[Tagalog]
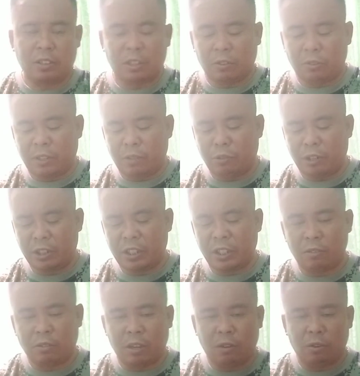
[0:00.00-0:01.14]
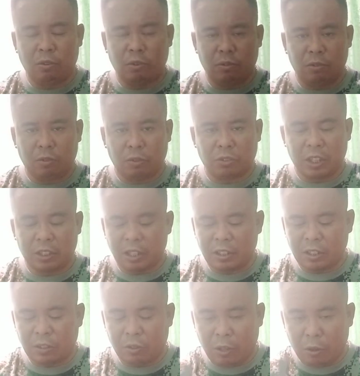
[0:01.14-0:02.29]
Saturday morning sa Yogaw Rosita dyan Surigao